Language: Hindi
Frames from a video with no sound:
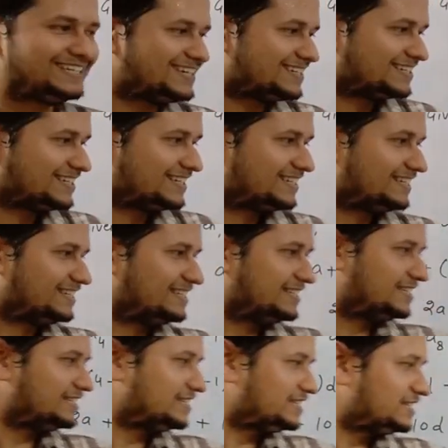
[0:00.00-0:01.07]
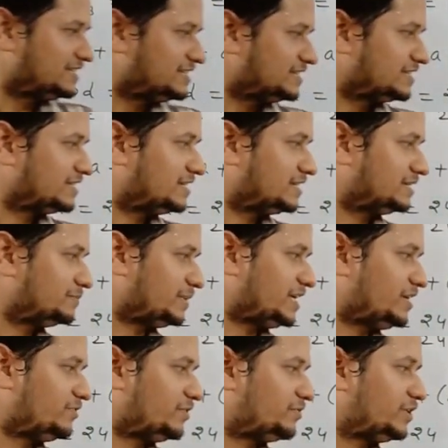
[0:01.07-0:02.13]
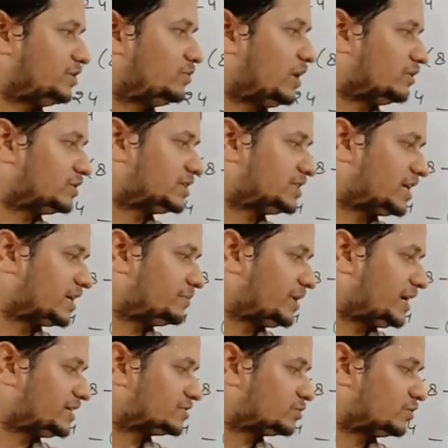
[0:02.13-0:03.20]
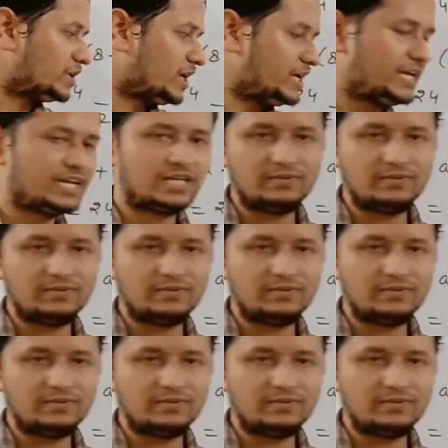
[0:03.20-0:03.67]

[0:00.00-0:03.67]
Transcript: है भाई ये फिफ्टी हुआ उधर जाके माइनस हो गया ए की